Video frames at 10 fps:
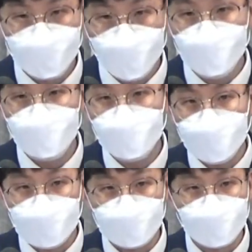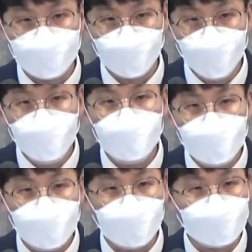교회에, 갔, 교회에
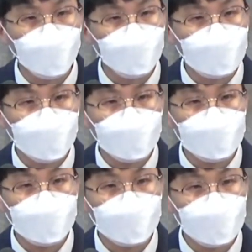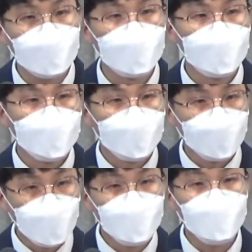갔다 온 사람들을
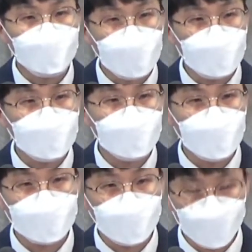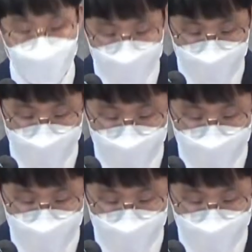매주 체크를 했다고 합니다.